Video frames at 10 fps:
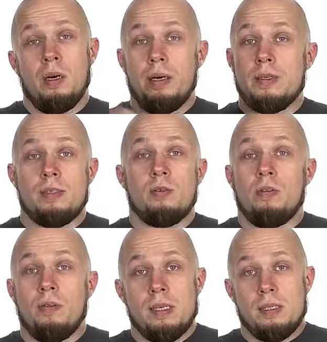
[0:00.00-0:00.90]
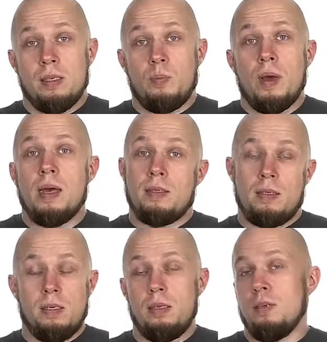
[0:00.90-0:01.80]
S125
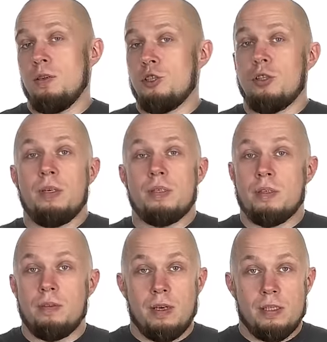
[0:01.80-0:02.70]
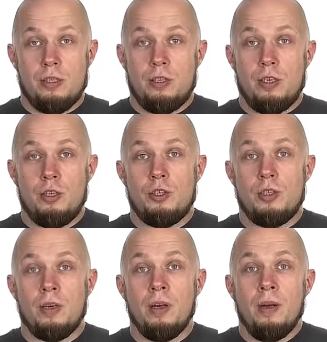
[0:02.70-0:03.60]
и 420 HC.